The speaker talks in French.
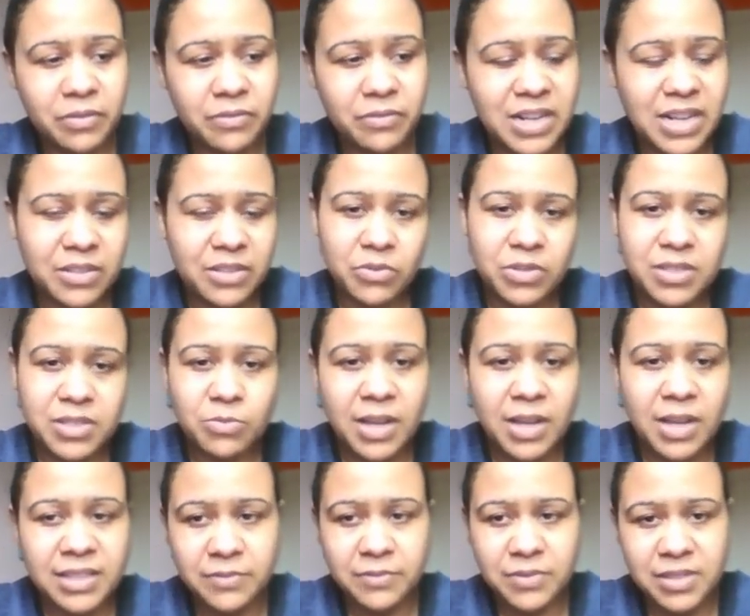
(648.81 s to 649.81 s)
voilà de
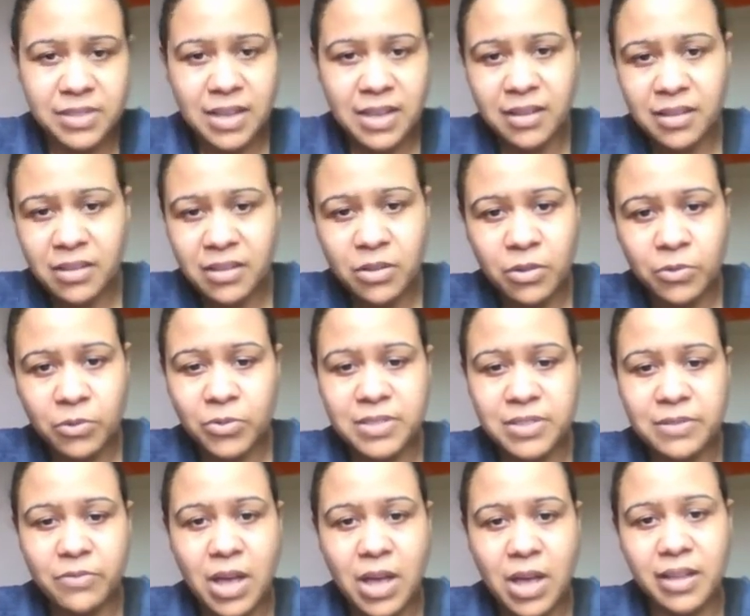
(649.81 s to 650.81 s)
l'histoire des visas en Côte
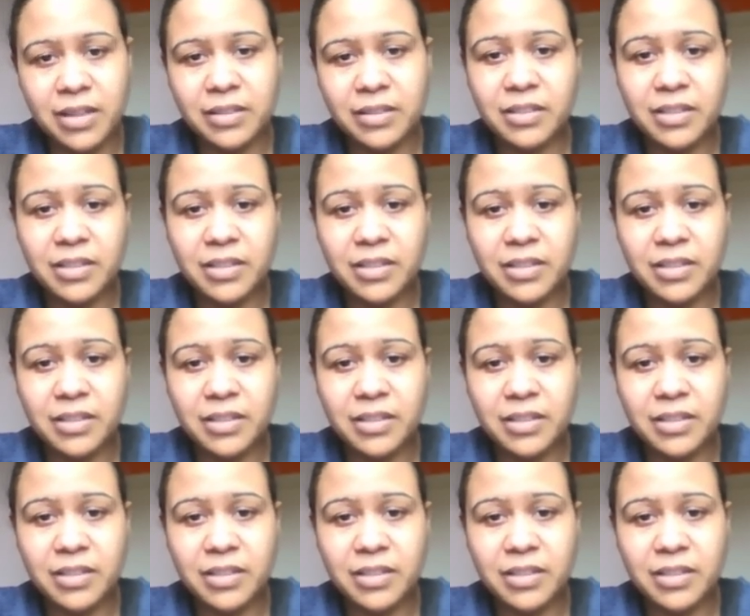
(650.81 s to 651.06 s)
d'Ivoire.